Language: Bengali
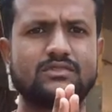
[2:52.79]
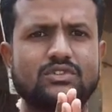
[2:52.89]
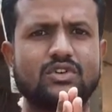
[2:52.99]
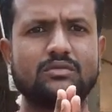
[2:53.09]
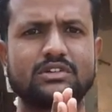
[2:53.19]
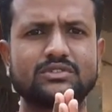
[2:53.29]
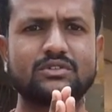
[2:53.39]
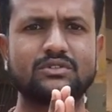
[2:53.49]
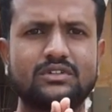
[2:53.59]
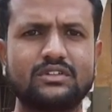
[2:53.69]
জয় মা
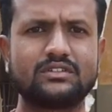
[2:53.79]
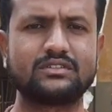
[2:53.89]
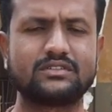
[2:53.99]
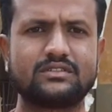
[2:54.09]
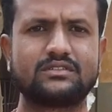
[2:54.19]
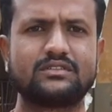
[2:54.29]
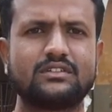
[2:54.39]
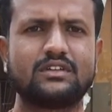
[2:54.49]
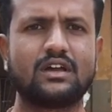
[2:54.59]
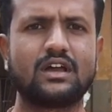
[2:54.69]
শঙ্কর
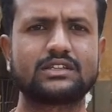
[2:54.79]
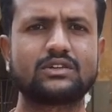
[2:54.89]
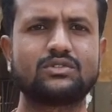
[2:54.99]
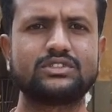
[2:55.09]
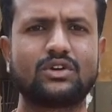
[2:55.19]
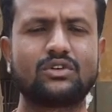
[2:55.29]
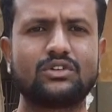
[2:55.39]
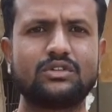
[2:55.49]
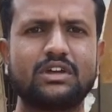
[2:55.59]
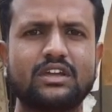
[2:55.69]
আশা করি
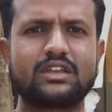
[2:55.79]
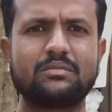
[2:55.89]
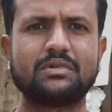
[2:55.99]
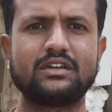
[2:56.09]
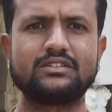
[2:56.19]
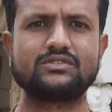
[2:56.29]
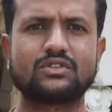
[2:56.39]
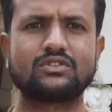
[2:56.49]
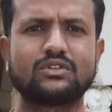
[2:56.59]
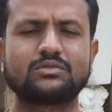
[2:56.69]
শঙ্করী মায়ের কৃপায়
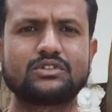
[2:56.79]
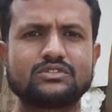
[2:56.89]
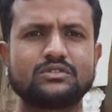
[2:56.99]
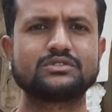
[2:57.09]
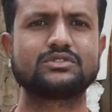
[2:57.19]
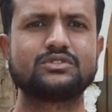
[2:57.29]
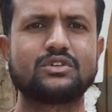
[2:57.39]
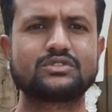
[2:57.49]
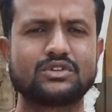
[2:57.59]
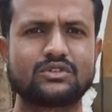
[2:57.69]
জনদর্পণের সমস্ত
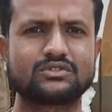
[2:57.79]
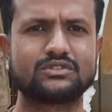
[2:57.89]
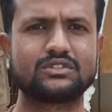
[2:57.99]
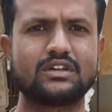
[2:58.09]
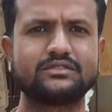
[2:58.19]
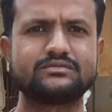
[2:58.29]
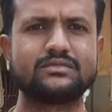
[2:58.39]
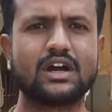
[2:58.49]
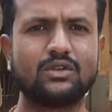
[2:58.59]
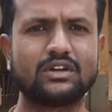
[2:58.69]
দর্শক ও শ্রোতা
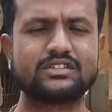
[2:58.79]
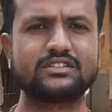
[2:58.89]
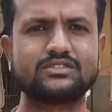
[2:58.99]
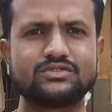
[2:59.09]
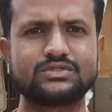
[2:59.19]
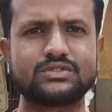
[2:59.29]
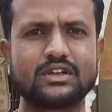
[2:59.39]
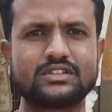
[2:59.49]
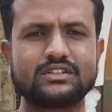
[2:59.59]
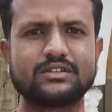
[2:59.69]
ভালো আছেন সুস্থ
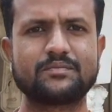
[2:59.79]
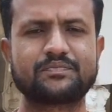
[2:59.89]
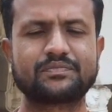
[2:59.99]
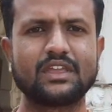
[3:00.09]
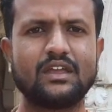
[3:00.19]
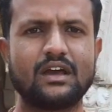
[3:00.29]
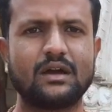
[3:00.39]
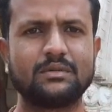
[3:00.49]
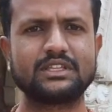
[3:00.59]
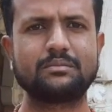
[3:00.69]
আছেন
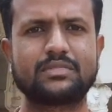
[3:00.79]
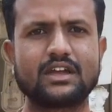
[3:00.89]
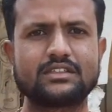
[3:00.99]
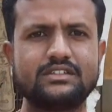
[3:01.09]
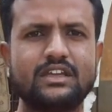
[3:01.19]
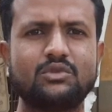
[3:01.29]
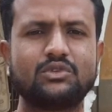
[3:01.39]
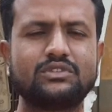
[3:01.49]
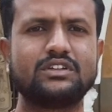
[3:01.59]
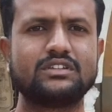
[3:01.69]
আমাদের প্রাচীন
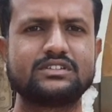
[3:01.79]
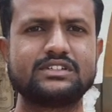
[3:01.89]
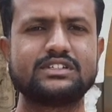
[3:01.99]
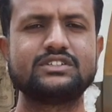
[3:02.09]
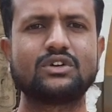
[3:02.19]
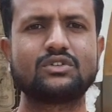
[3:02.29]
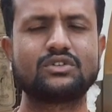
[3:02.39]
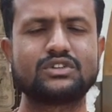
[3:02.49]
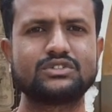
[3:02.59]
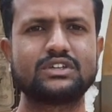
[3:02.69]
মন্দির শ্রী শ্রী
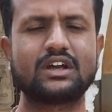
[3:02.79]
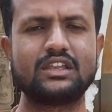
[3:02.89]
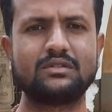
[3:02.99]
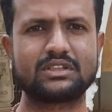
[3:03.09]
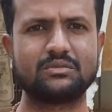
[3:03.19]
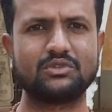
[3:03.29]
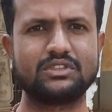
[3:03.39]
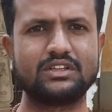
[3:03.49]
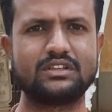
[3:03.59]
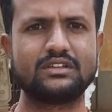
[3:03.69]
শঙ্করেশ্বরী কালীমাতা
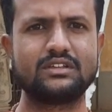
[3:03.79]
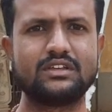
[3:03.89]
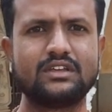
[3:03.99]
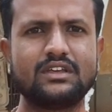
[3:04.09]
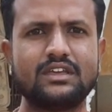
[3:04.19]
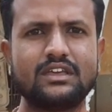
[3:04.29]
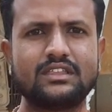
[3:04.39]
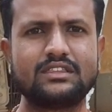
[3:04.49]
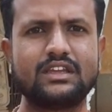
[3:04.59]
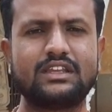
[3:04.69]
মন্দির
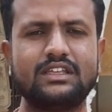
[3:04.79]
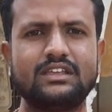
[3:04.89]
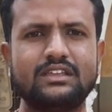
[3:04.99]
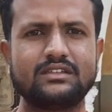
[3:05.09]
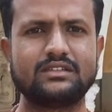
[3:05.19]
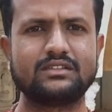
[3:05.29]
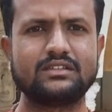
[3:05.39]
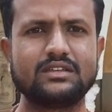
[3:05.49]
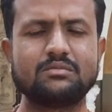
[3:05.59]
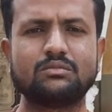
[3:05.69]
যেটি
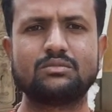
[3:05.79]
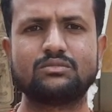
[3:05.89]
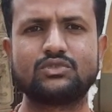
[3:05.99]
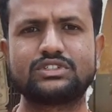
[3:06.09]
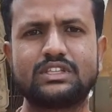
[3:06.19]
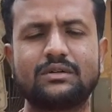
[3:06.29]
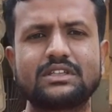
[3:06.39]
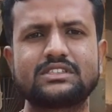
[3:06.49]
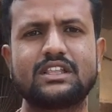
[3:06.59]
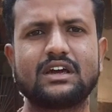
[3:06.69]

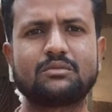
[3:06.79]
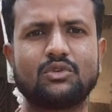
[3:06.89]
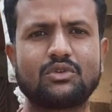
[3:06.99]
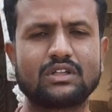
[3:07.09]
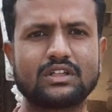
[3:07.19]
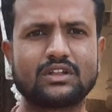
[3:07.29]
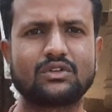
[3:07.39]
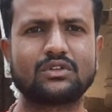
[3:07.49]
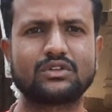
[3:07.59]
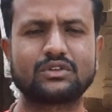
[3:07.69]
মুর্শিদাবাদ জেলার বনয়া থানার
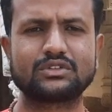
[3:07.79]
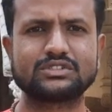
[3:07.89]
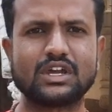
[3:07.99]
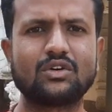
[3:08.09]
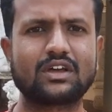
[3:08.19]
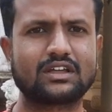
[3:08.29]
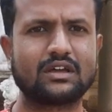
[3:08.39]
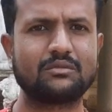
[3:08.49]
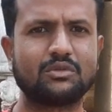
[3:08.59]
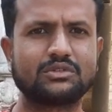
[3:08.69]
অন্তর্গত সাহরা
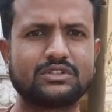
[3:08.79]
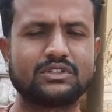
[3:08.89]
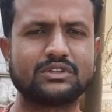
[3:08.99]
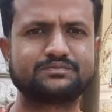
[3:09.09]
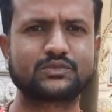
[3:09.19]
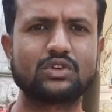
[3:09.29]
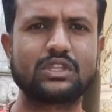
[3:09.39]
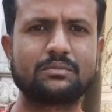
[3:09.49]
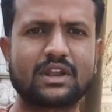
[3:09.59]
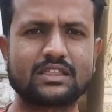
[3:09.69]
গ্রামে অবস্থিত
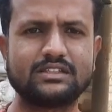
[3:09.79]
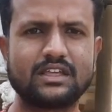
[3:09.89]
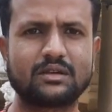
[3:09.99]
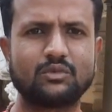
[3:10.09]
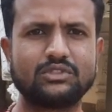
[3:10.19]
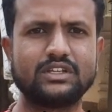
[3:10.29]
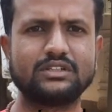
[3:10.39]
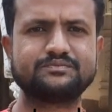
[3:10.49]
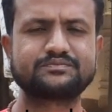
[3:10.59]
অতি প্রাচীন এক মন্দির